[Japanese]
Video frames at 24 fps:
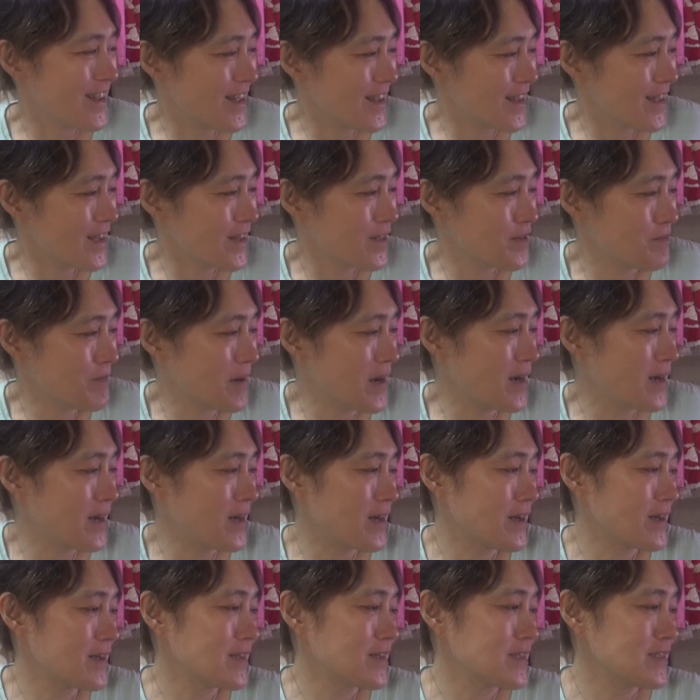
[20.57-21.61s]
やねんけど
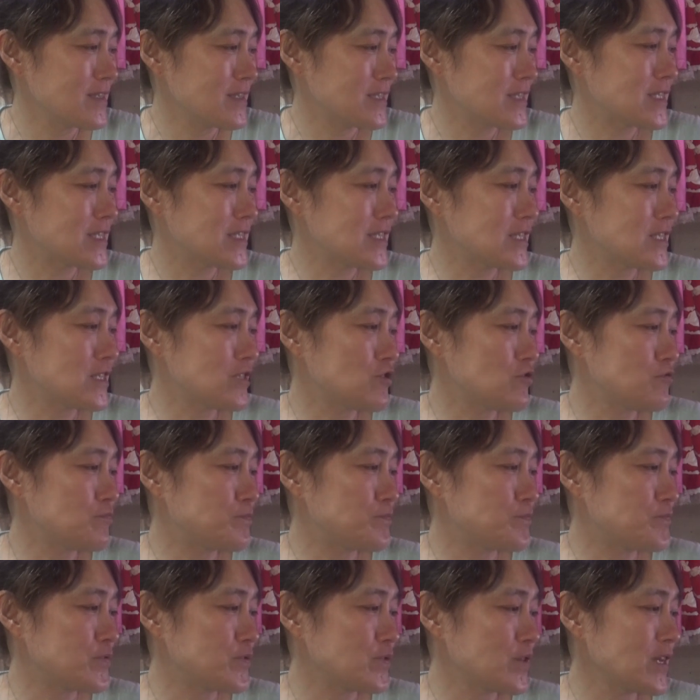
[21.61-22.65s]
まあ1時10
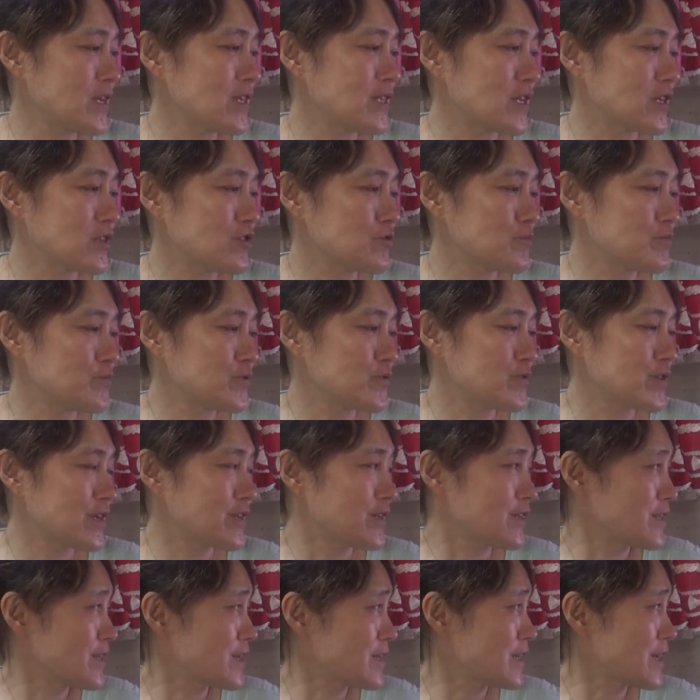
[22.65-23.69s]
分できたら10分ぐらい
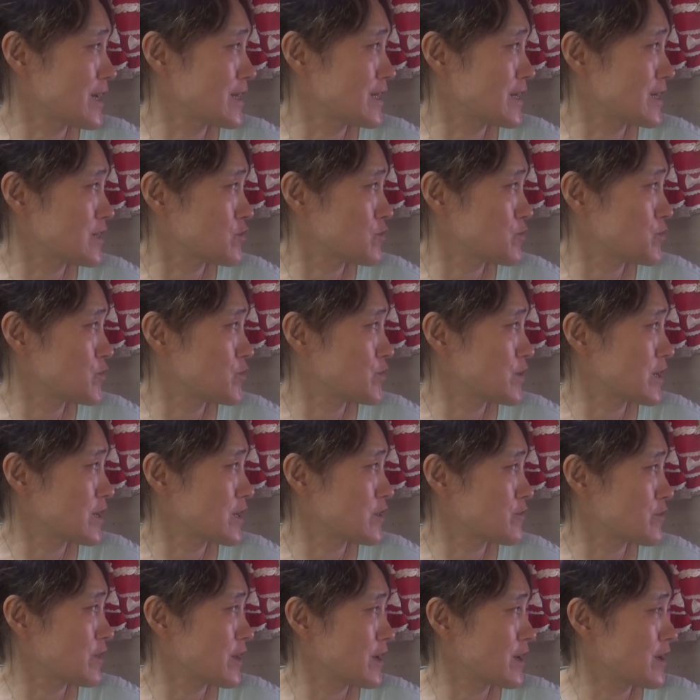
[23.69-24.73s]
には出たいなと思うねん
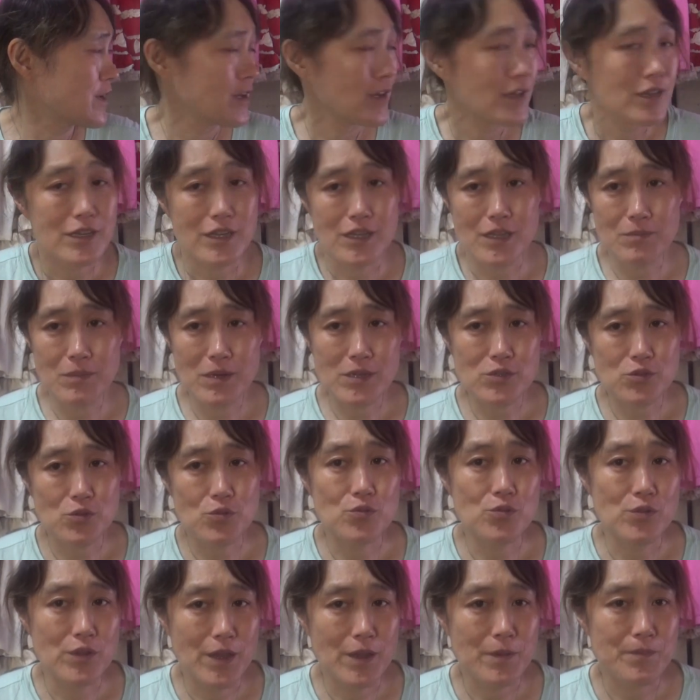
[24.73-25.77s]
けどね今
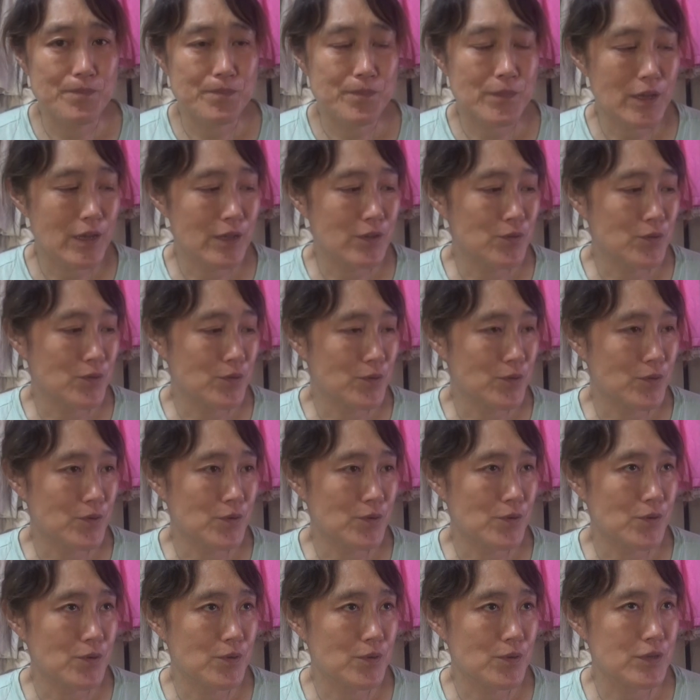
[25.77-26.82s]
ちょうどねあ
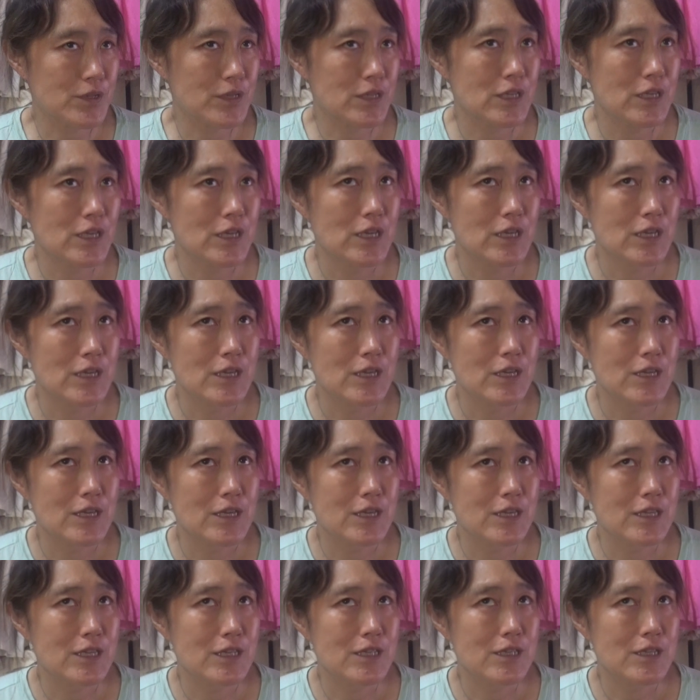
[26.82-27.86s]
のー
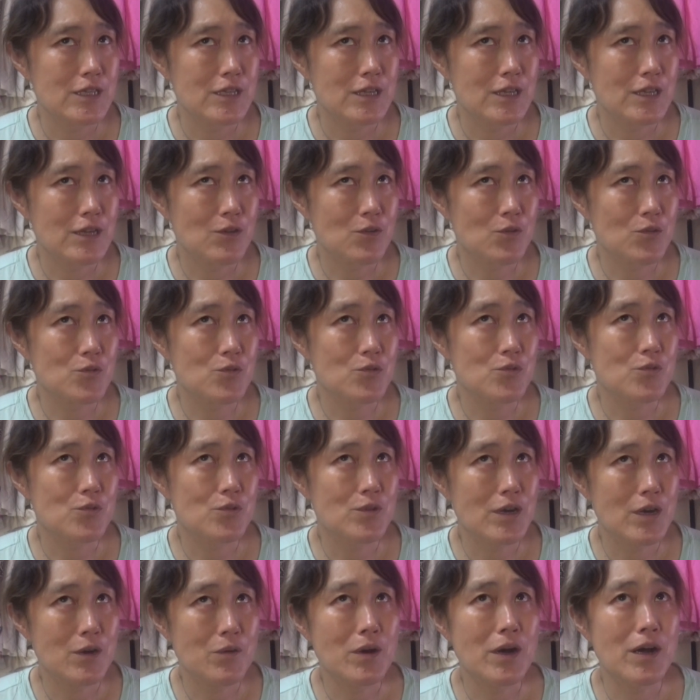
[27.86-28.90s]
この
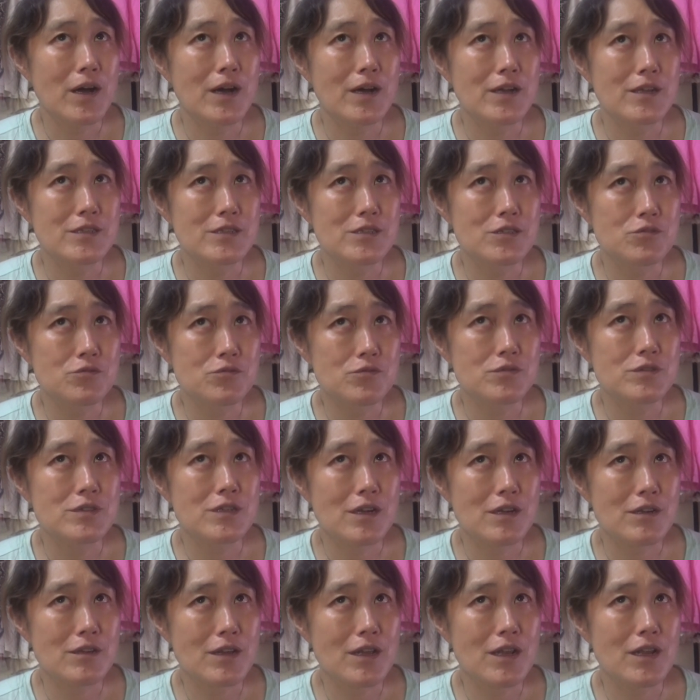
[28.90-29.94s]
動画は19
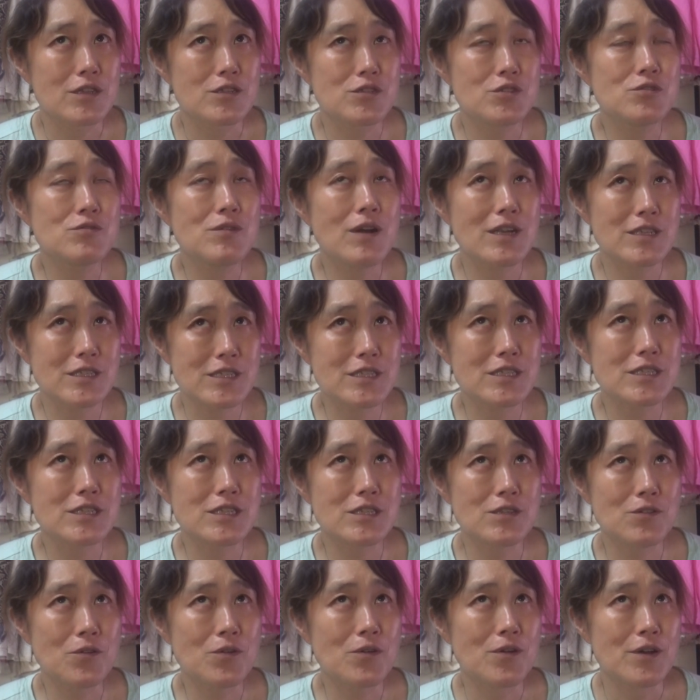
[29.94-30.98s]
日から18
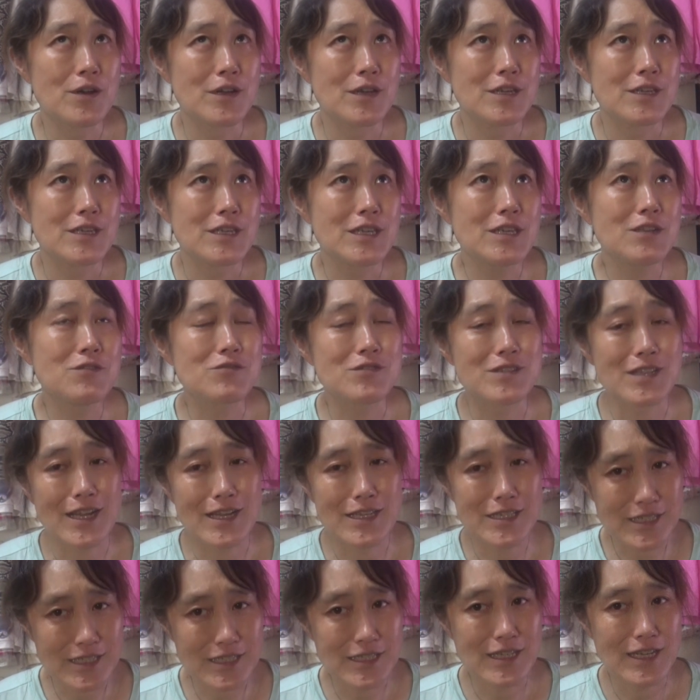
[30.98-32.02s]
日の昼
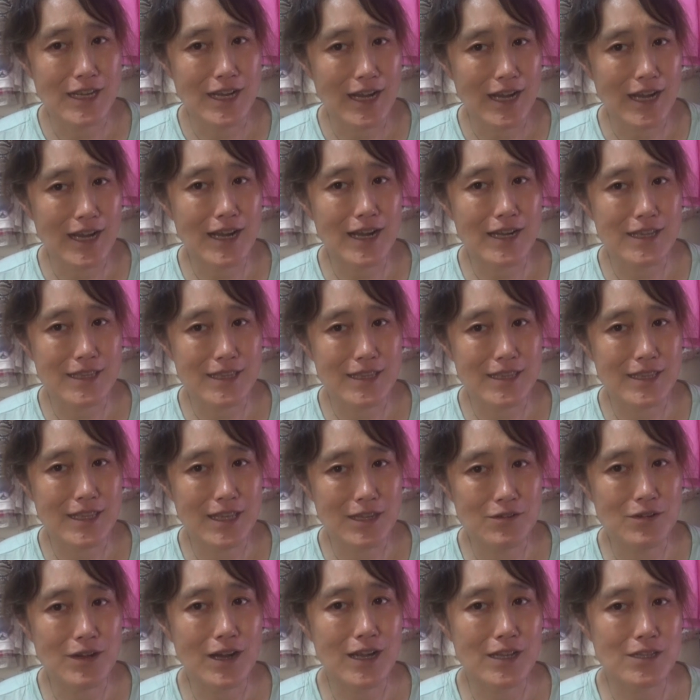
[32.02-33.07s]
3時に上がっ
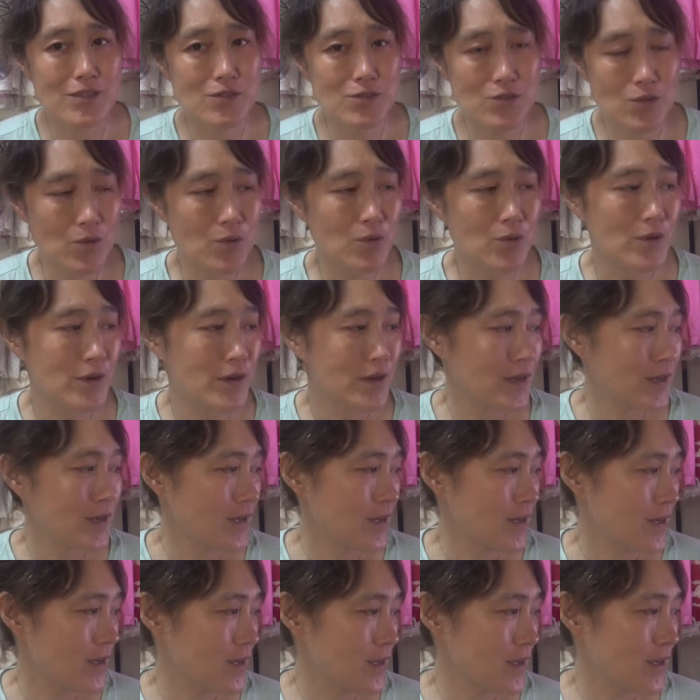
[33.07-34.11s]
てるはずの、
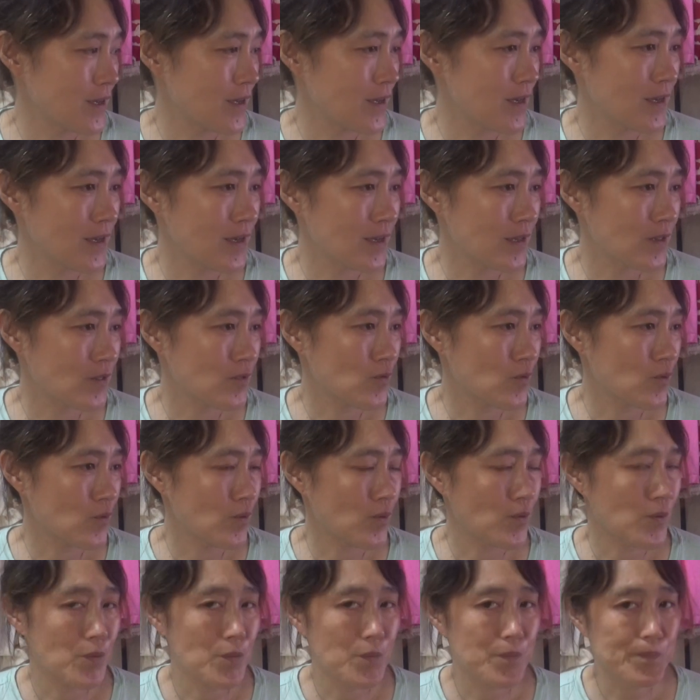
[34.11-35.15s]
えー、っ
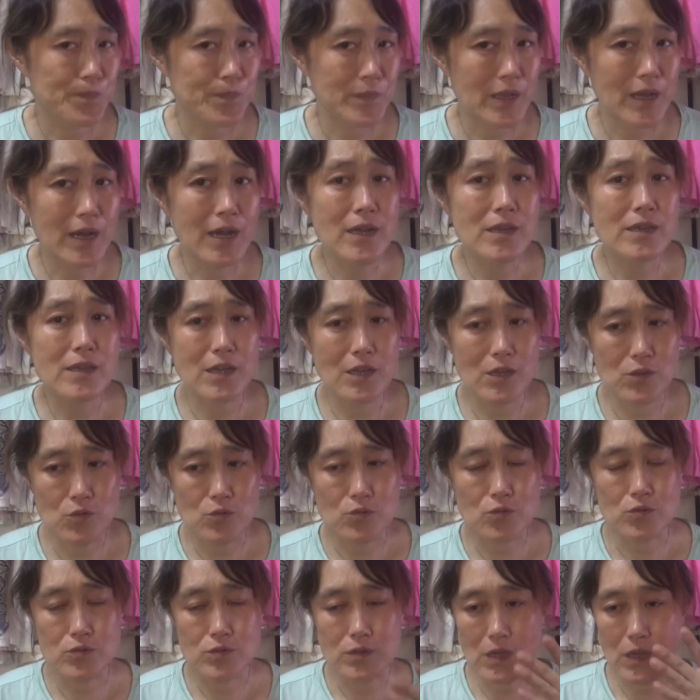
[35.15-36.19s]
と、
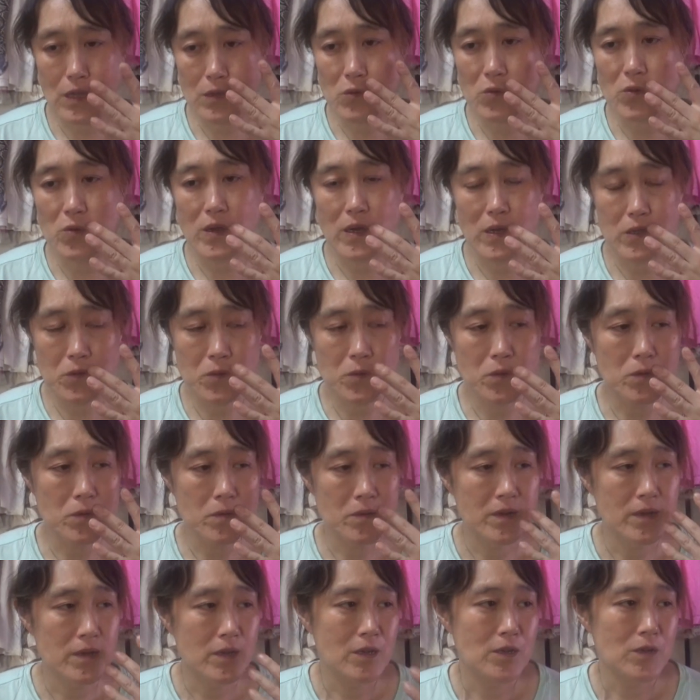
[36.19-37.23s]
アンケート取った動画の
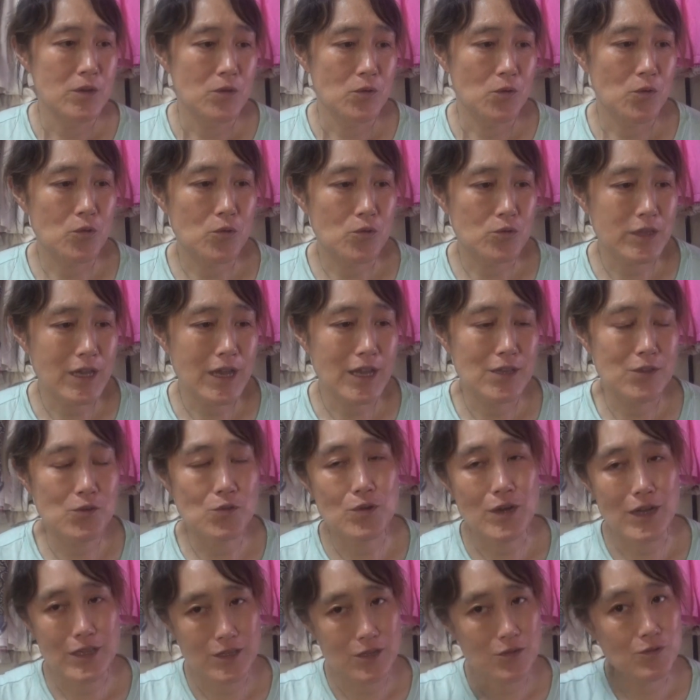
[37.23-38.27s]
お答え
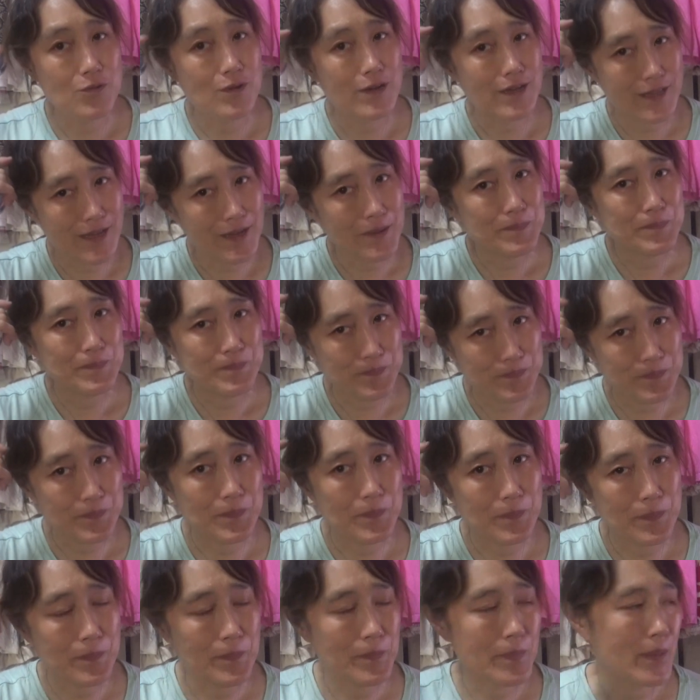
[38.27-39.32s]
動画っていうのかな。う
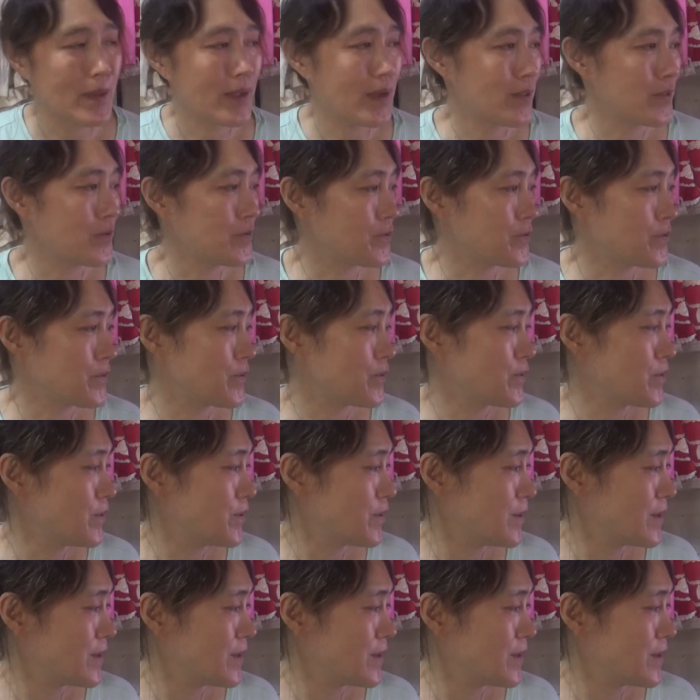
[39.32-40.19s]
ん、あの、